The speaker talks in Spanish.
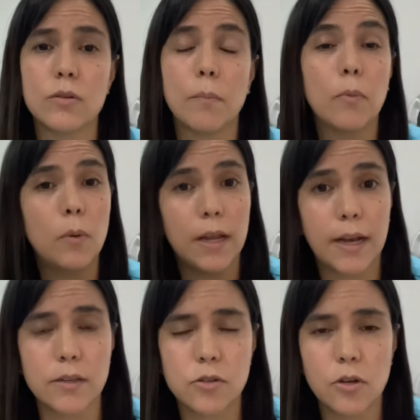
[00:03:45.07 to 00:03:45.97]
en
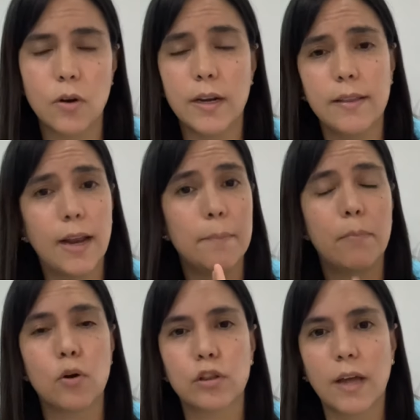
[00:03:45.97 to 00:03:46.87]
publicaciones, de la
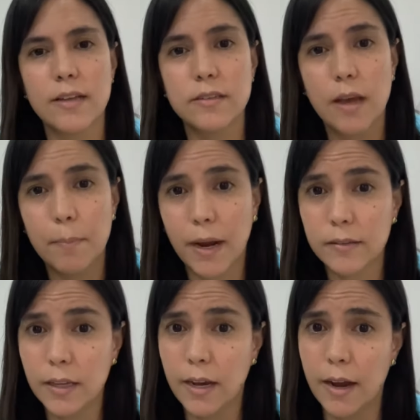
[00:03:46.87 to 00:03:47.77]
importancia de
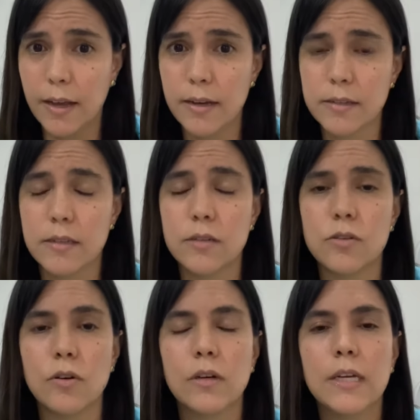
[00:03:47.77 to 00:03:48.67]
practicar ejercicio.